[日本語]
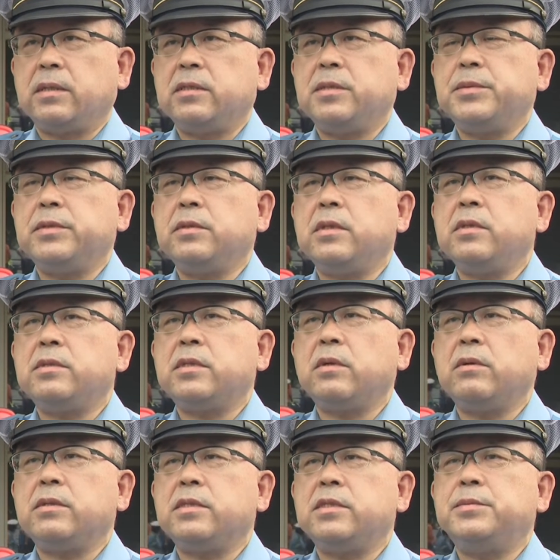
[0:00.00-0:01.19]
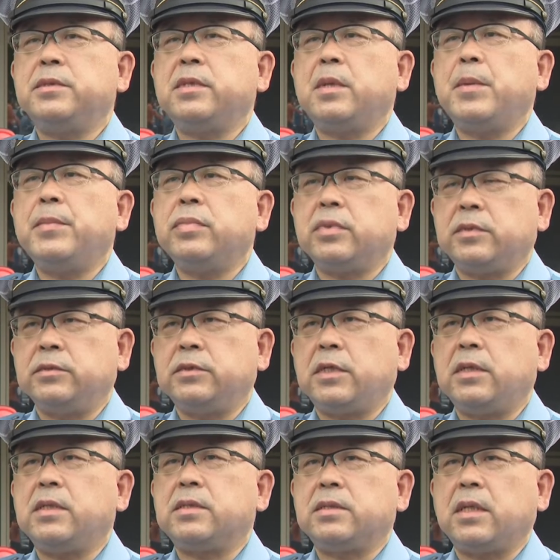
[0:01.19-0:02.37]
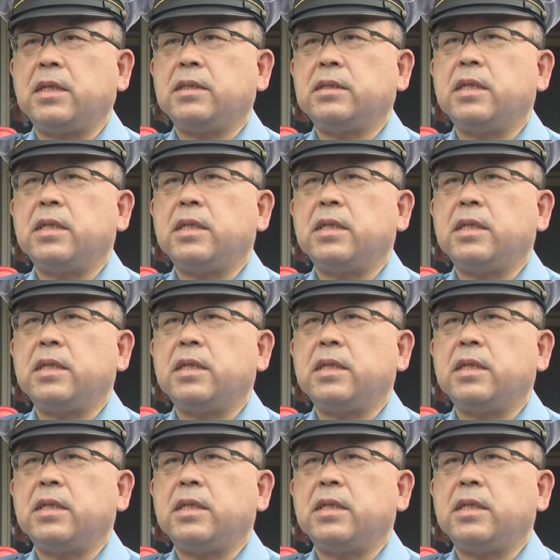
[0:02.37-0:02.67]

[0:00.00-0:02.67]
自分の命を自分で守る運転ですね